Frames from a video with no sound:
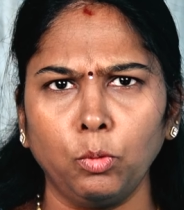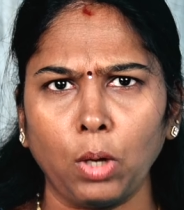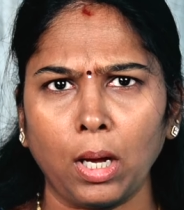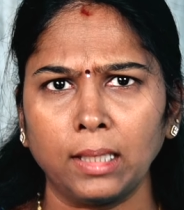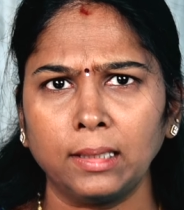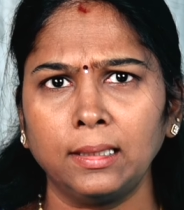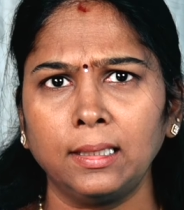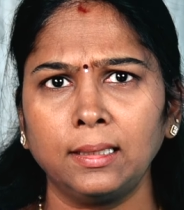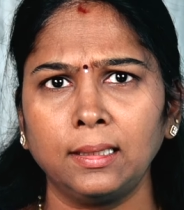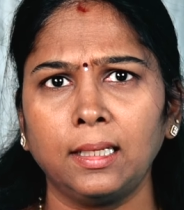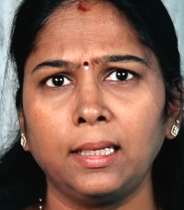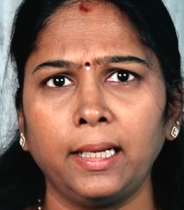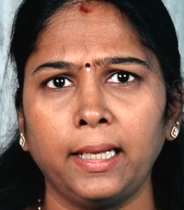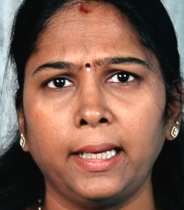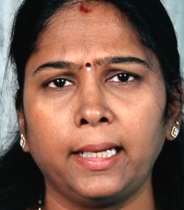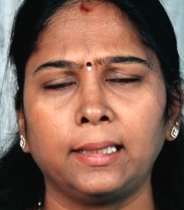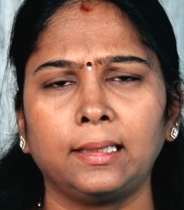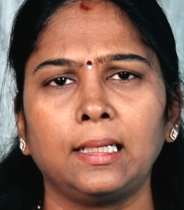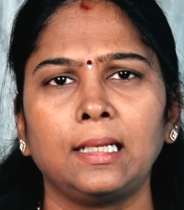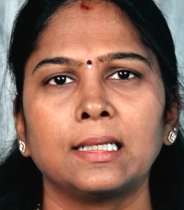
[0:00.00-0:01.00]
அந்தந்த
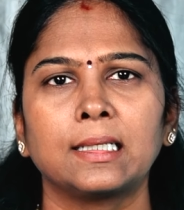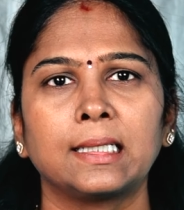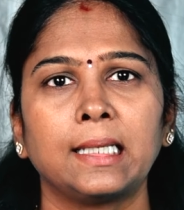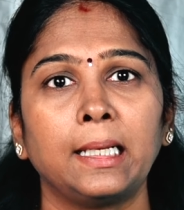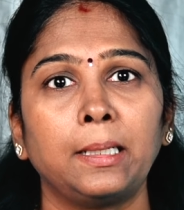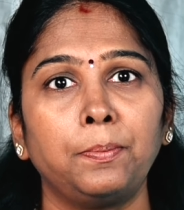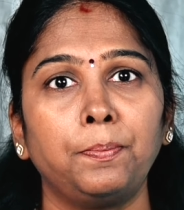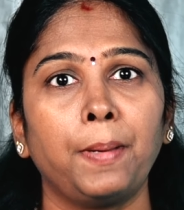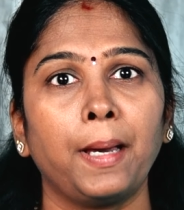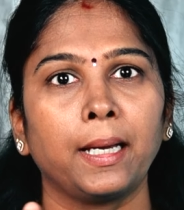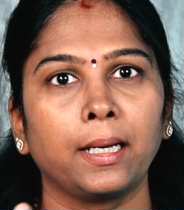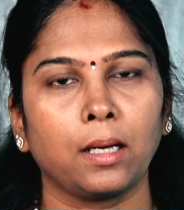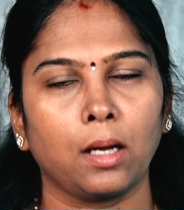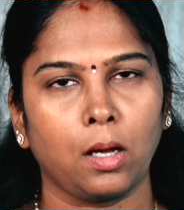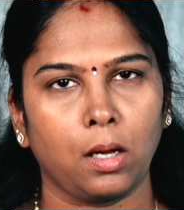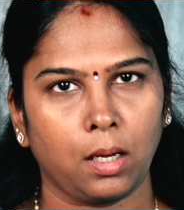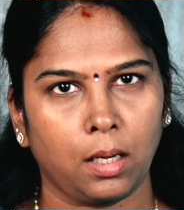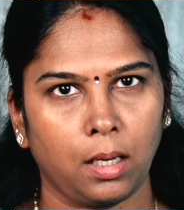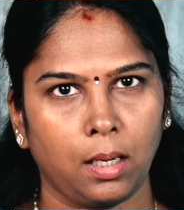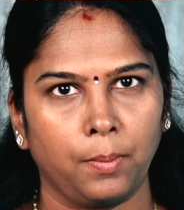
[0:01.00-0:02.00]
நேரத்தில் செட்பேக்
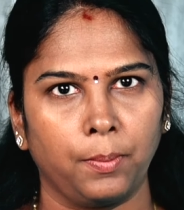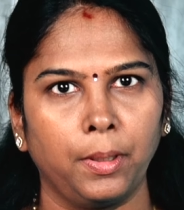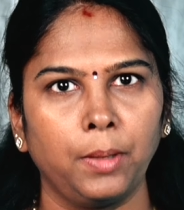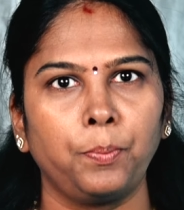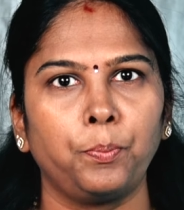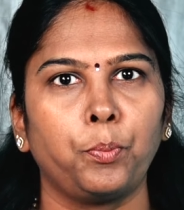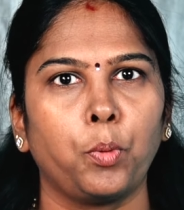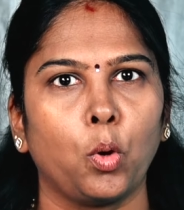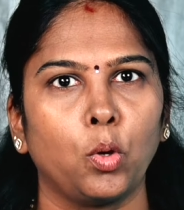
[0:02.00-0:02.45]
ஆகாமல்